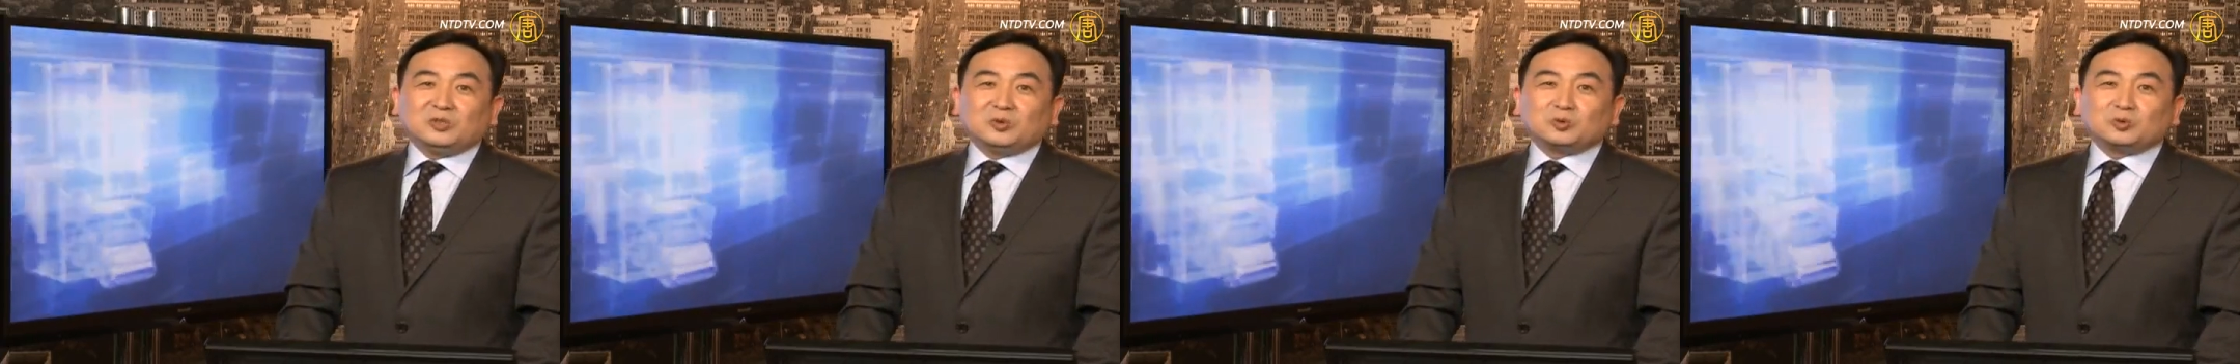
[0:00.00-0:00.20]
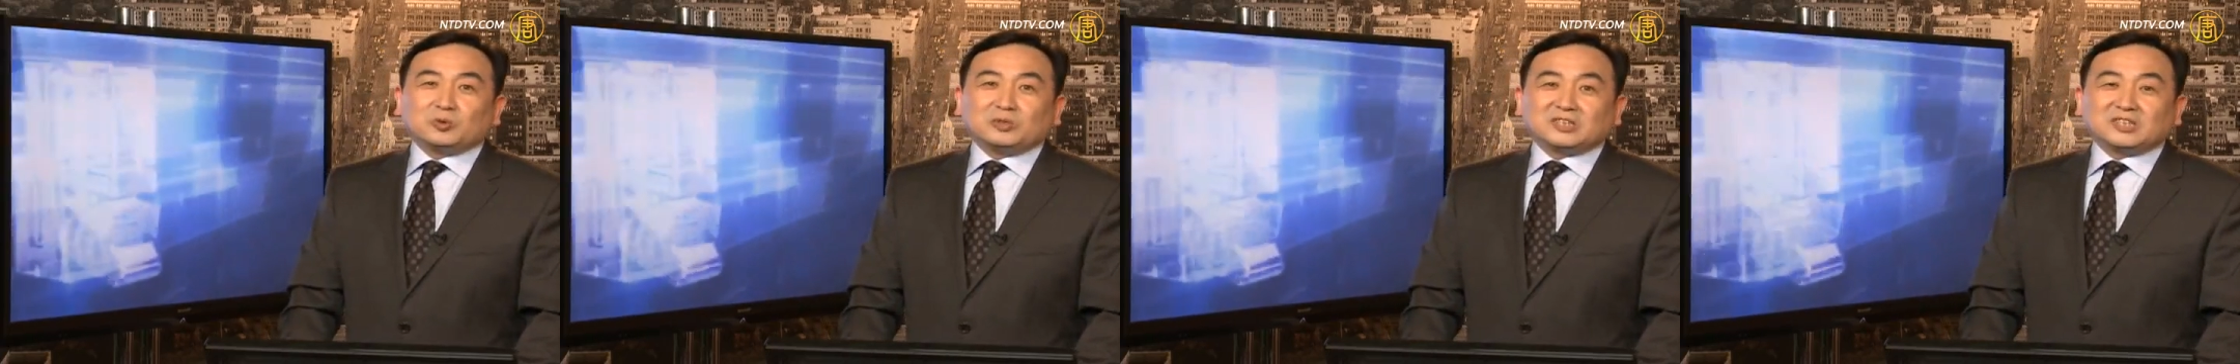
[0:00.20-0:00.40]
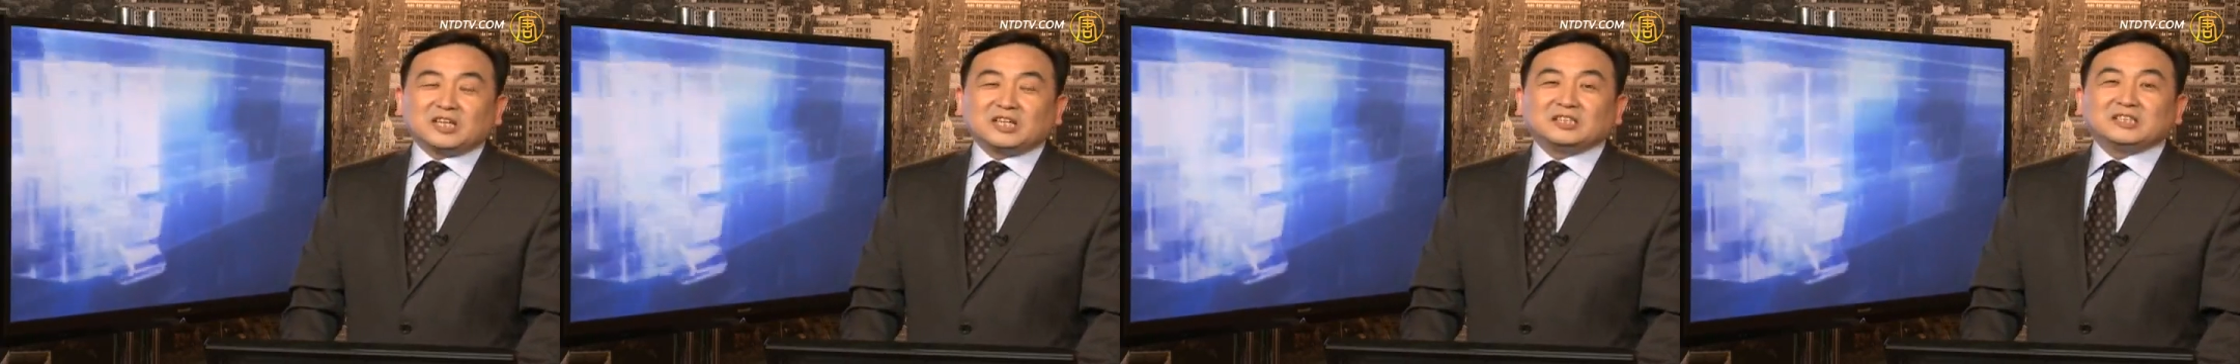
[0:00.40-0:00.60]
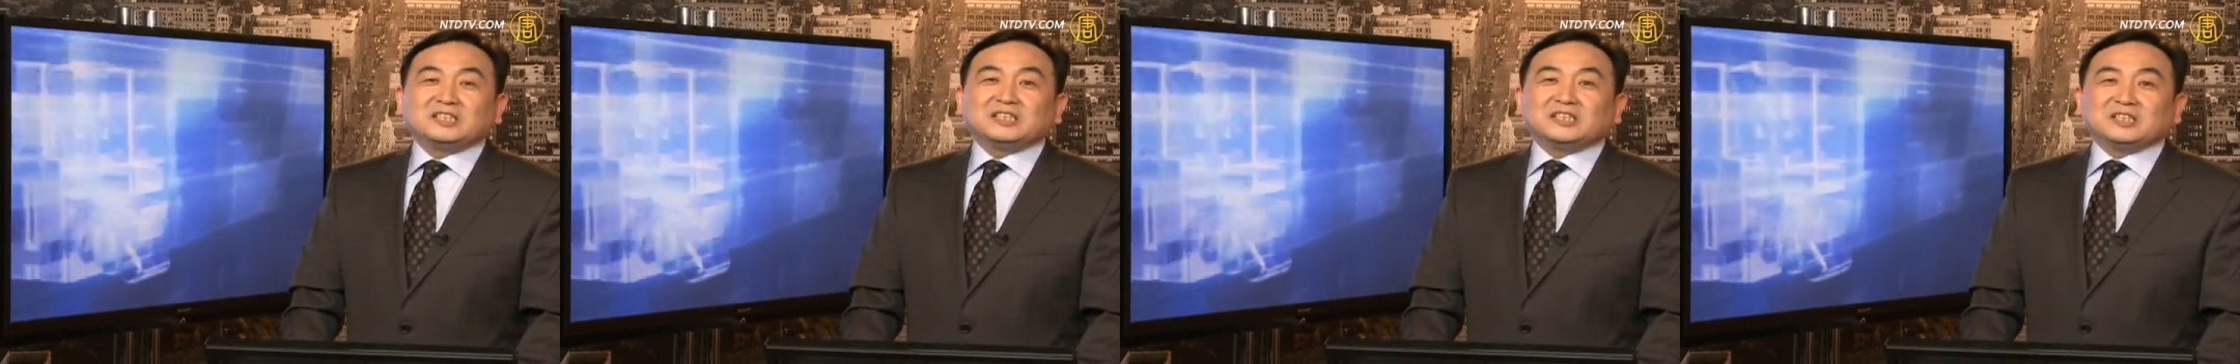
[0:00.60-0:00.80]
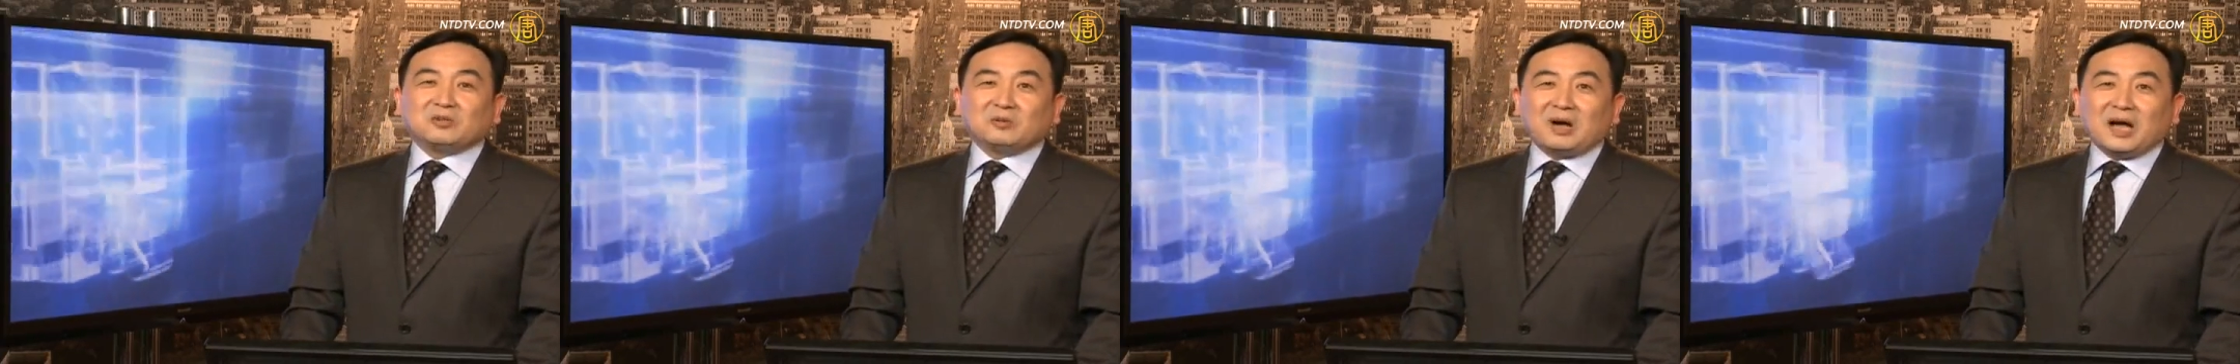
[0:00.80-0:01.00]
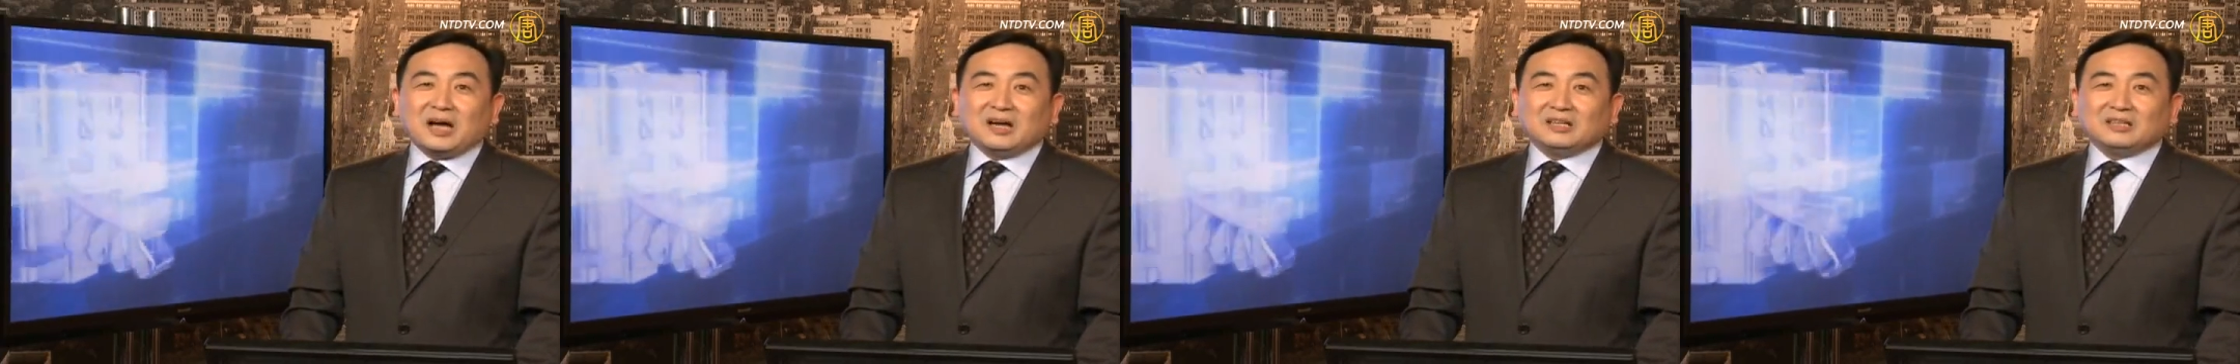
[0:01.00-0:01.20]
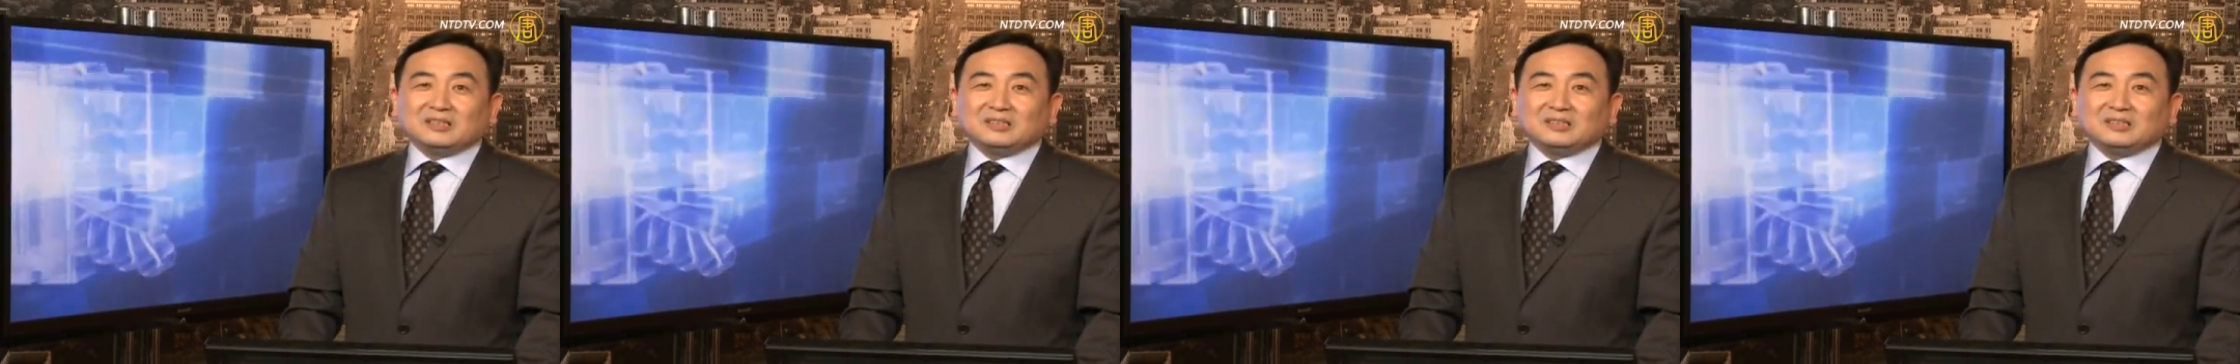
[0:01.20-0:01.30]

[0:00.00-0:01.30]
所成绩的话，